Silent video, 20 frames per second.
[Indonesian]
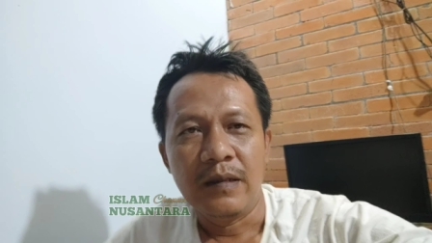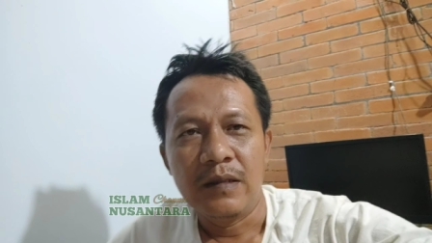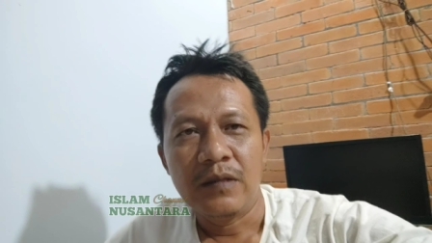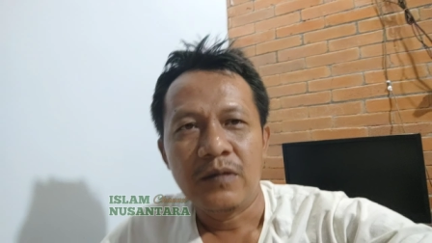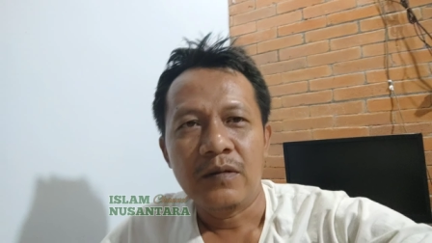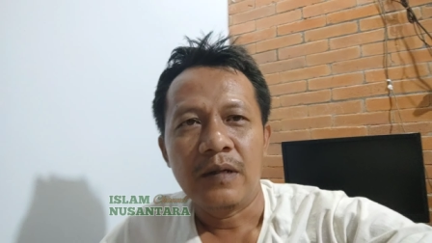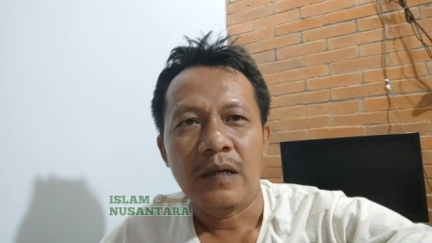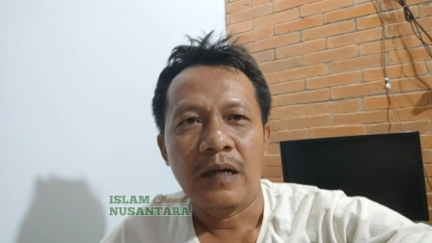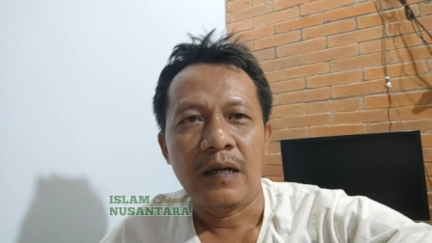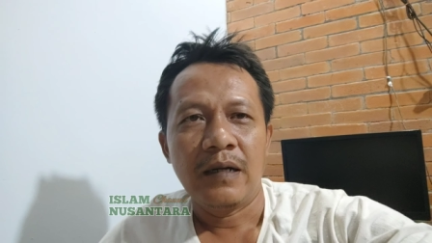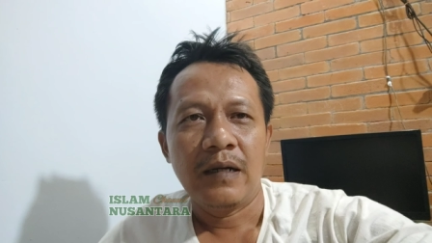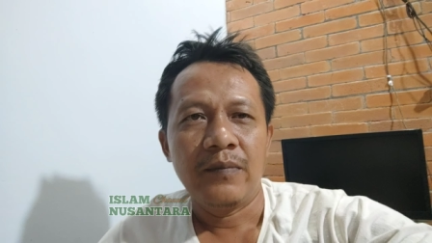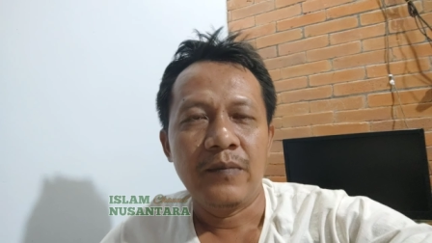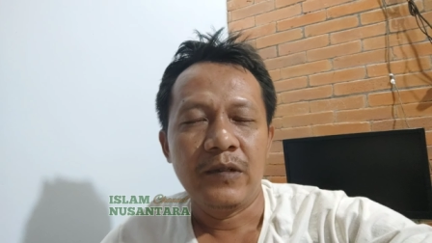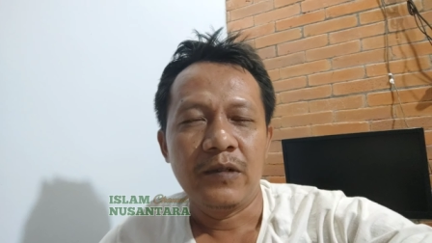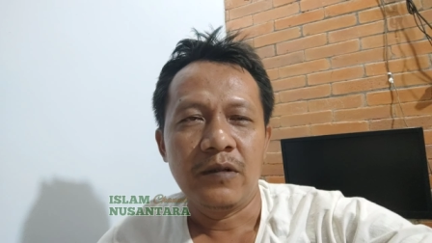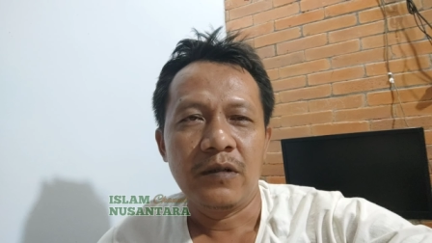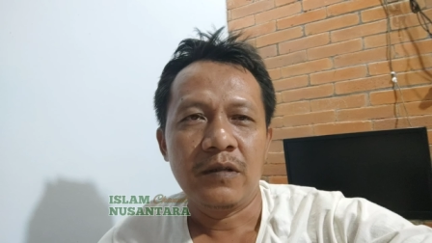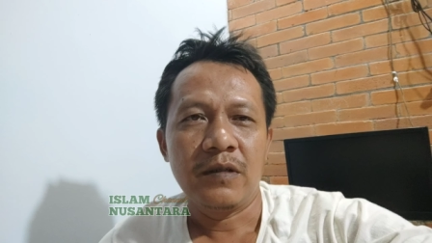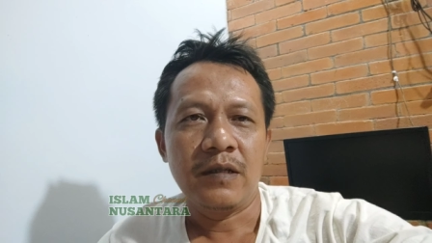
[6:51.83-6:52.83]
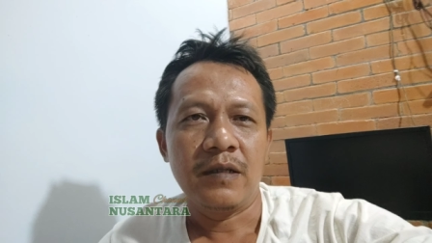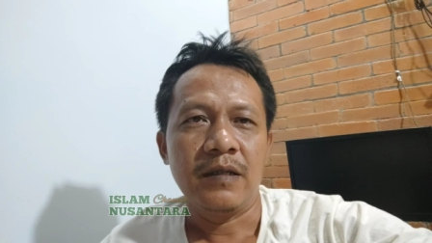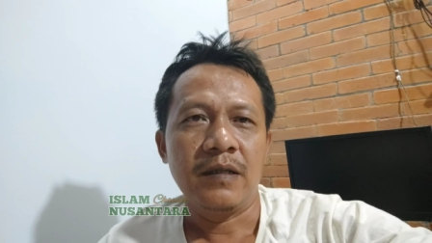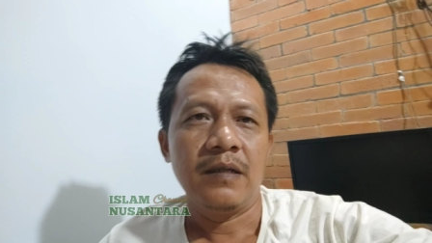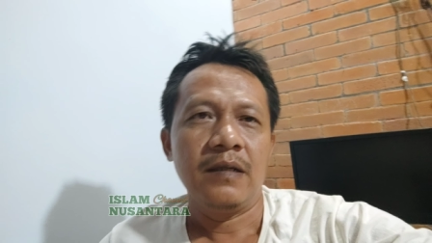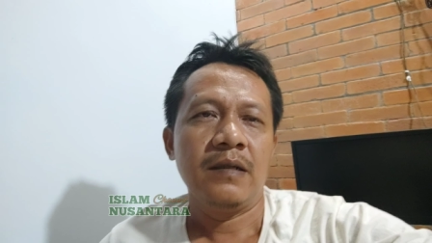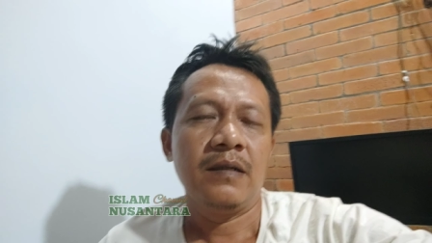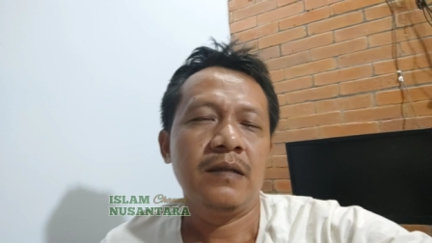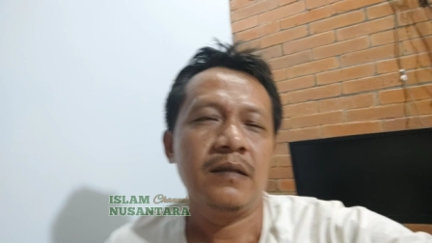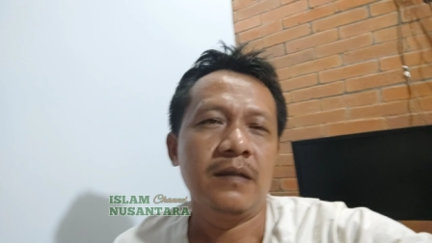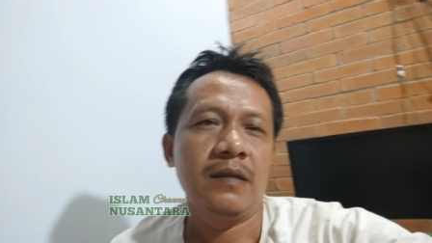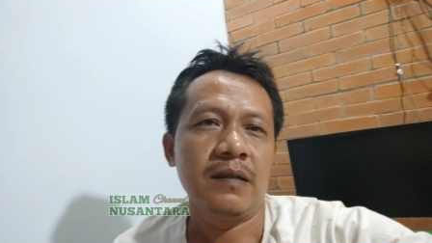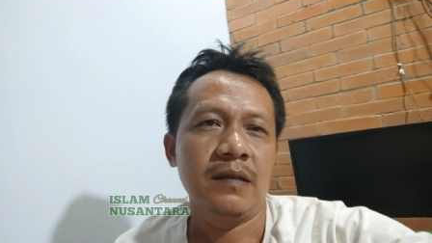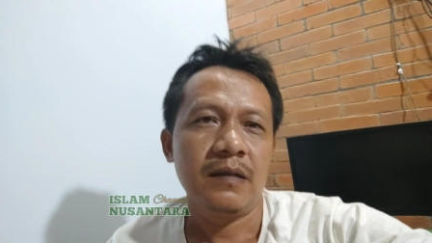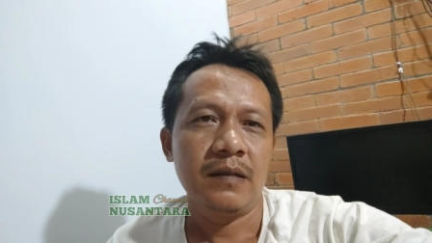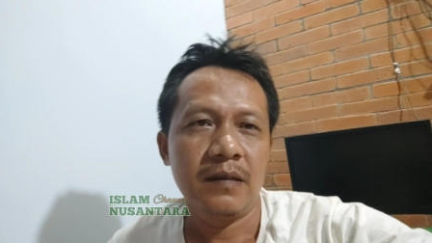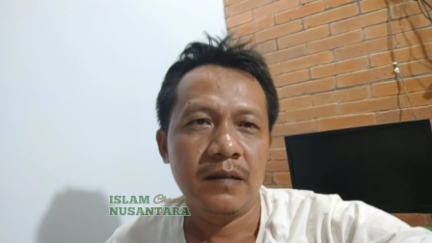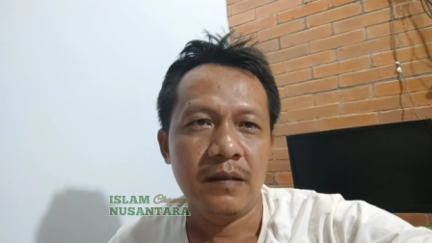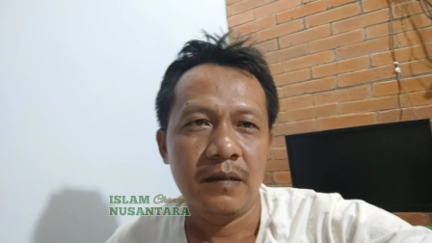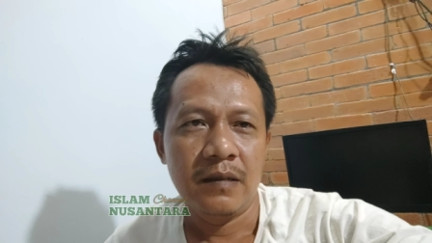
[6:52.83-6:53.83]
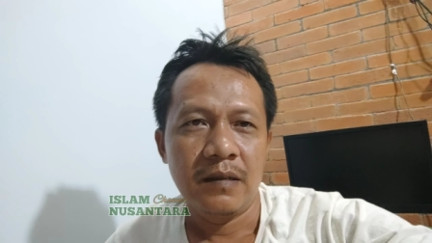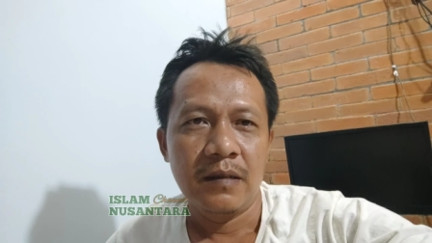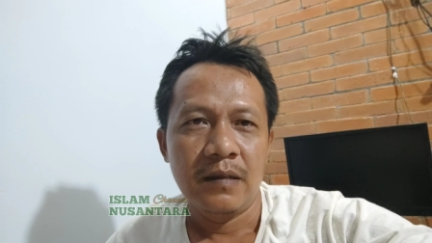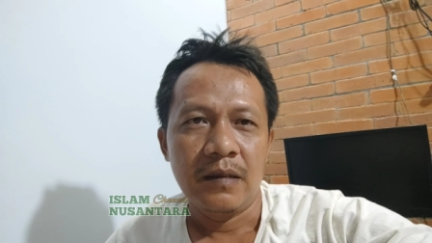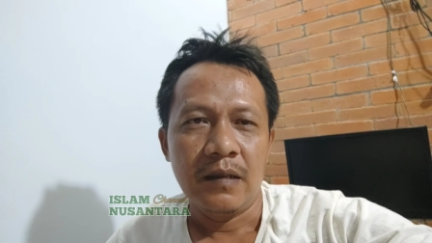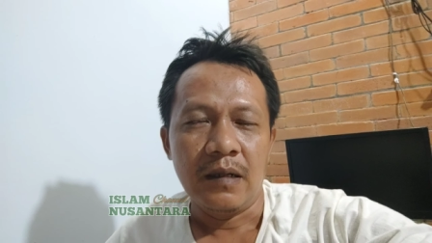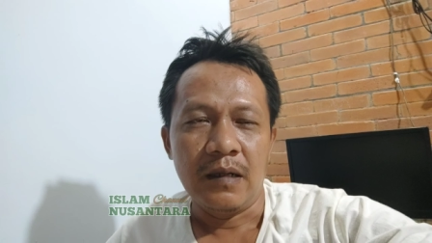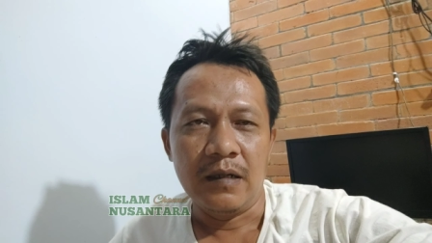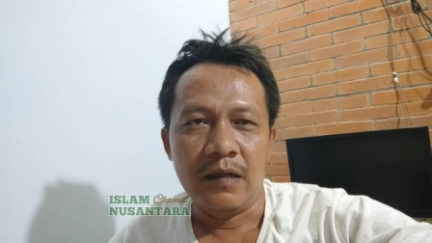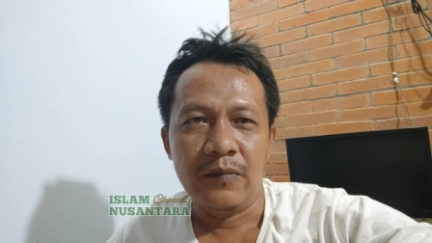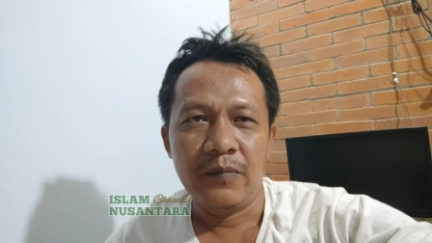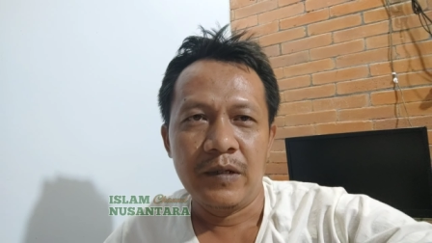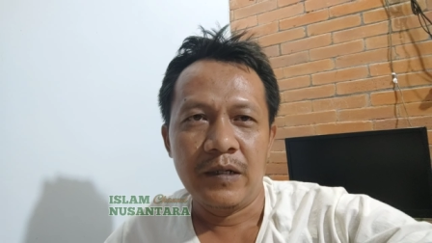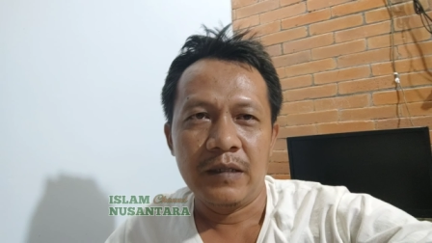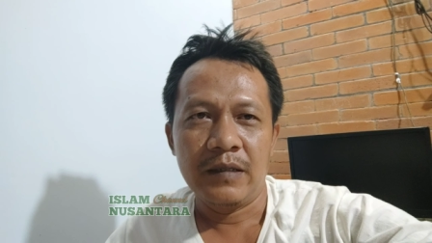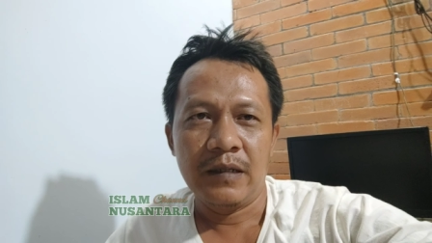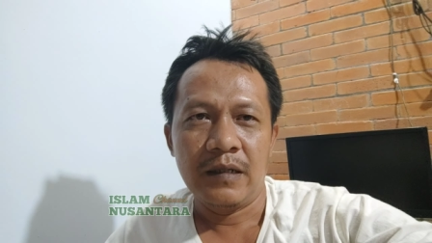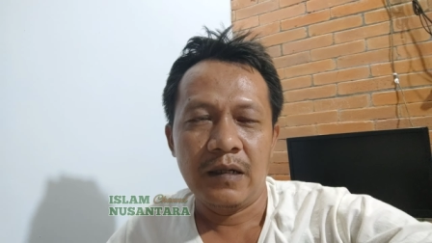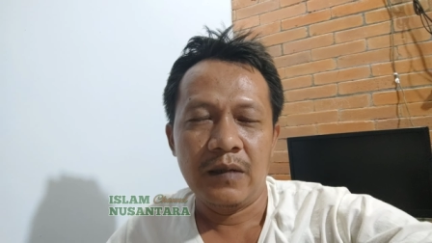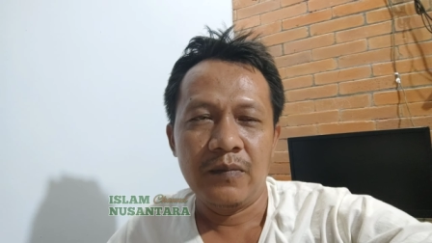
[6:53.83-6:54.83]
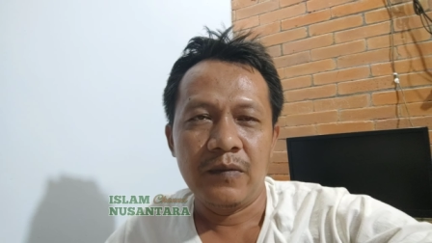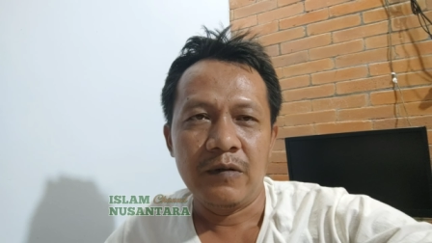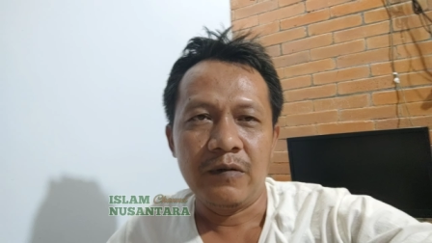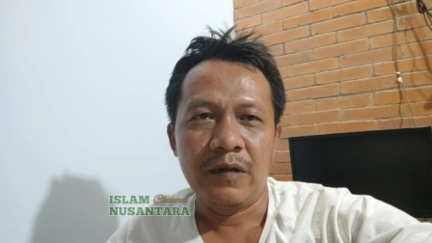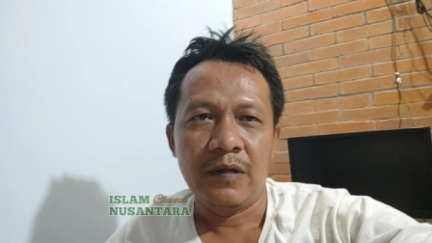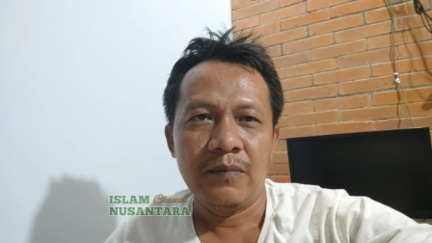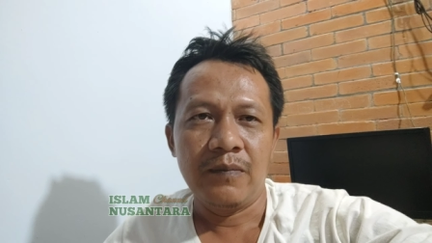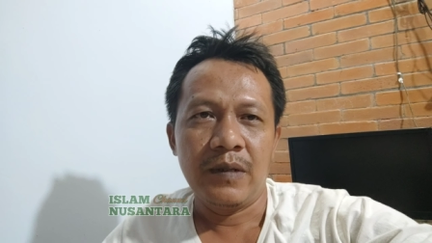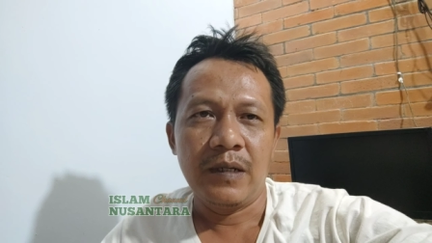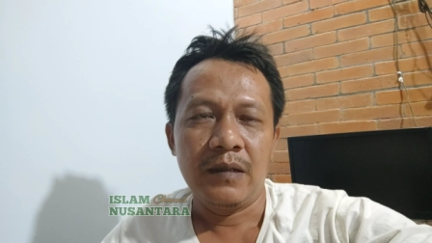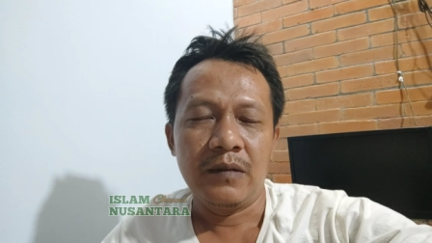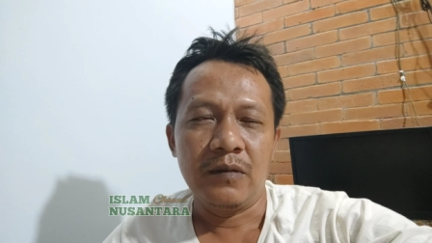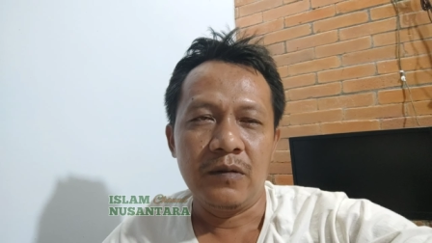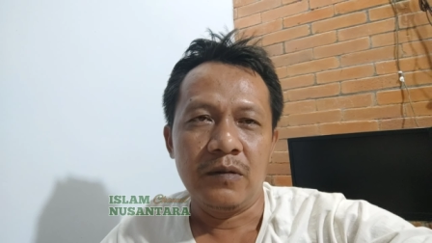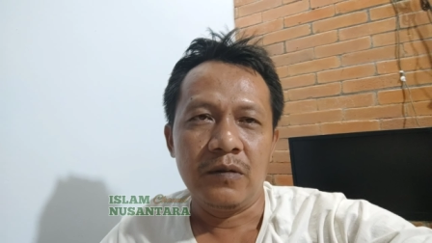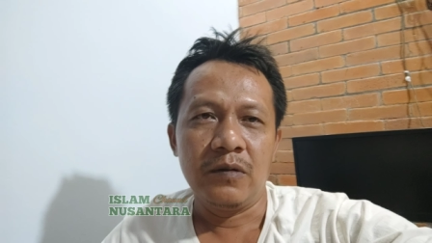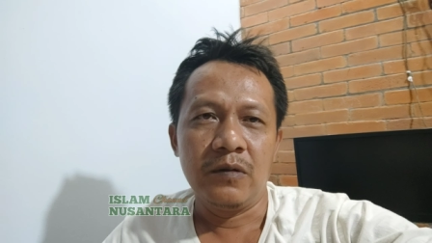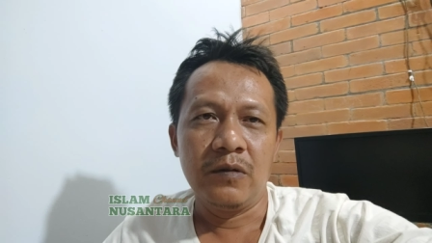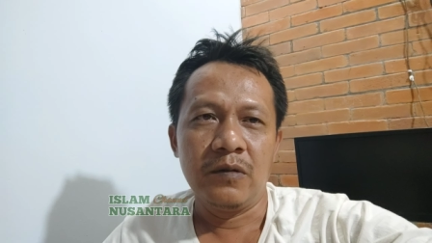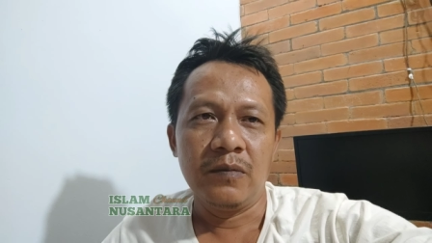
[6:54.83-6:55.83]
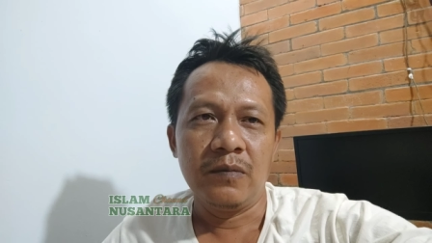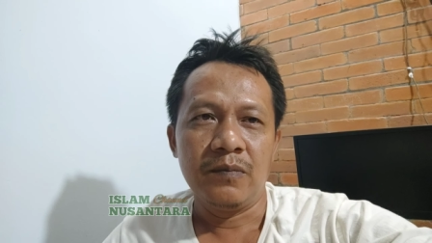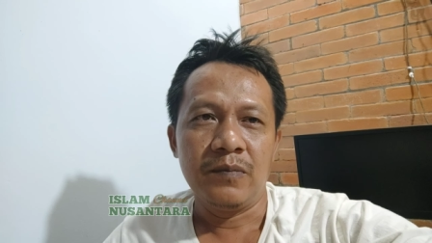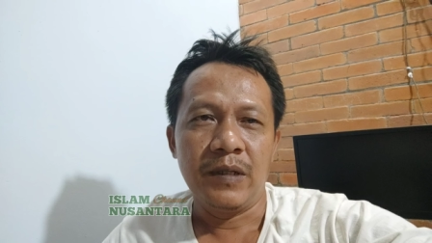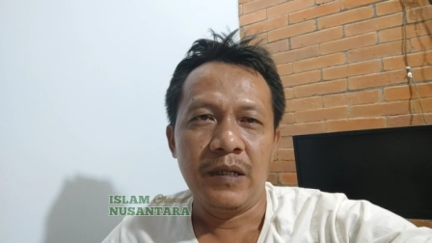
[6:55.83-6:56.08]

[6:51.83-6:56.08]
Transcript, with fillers: Ini juga aneh menurut saya. Anda mengatakan bahwa Pak Dudung